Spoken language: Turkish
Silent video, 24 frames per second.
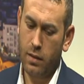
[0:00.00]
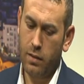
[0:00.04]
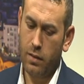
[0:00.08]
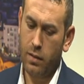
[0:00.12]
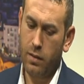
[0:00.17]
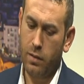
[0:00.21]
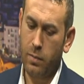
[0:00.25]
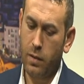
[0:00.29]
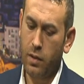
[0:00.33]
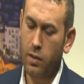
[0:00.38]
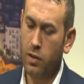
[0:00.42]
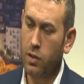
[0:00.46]

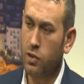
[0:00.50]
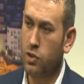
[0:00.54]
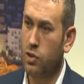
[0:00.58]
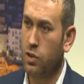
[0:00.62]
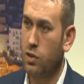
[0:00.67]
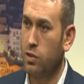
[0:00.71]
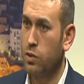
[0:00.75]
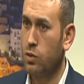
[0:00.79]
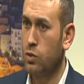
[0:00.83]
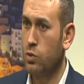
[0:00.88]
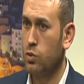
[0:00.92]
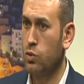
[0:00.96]
ee, birkaç
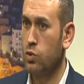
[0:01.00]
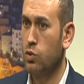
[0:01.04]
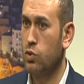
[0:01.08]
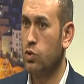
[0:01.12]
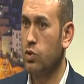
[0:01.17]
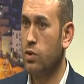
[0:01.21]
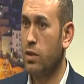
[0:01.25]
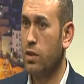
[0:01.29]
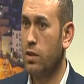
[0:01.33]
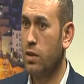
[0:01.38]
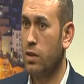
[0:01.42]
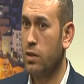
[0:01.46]
yıldır üst
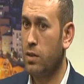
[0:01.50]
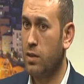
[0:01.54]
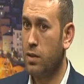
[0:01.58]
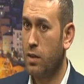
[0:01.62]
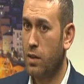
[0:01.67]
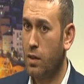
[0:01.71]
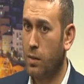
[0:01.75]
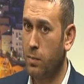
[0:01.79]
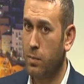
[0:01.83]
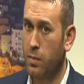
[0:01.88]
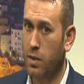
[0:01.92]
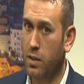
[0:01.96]
üste hani
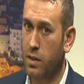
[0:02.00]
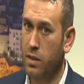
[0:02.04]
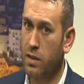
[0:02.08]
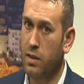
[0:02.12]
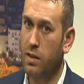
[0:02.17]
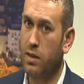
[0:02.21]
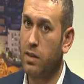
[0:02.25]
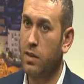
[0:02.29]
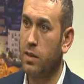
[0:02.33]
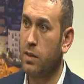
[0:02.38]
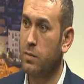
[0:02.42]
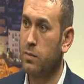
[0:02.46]
hem
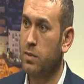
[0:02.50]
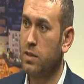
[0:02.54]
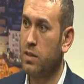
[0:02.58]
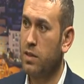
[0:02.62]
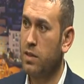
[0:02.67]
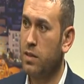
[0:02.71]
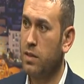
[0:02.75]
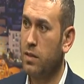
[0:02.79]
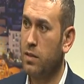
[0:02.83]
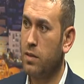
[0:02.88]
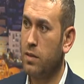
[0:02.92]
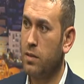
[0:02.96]
etkinliğimizi